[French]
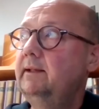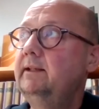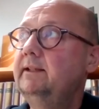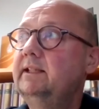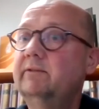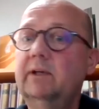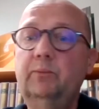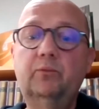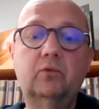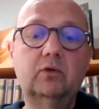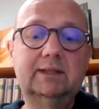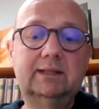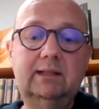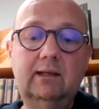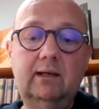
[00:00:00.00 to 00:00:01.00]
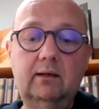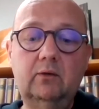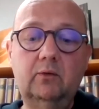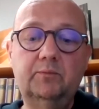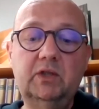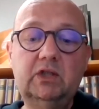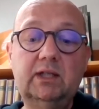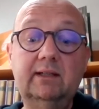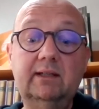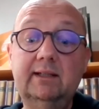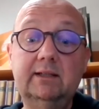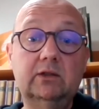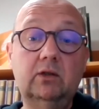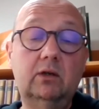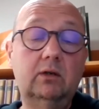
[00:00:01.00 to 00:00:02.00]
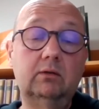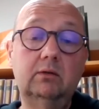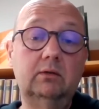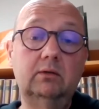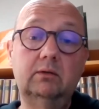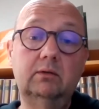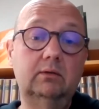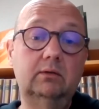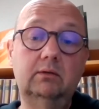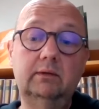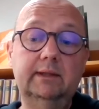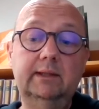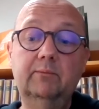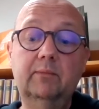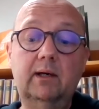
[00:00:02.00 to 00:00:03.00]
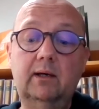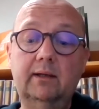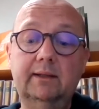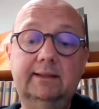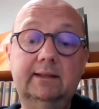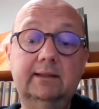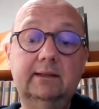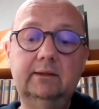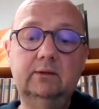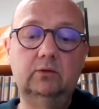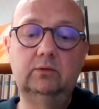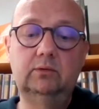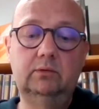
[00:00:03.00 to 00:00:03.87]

Et c'est vrai que pour cela, Michel Desor, il m'a été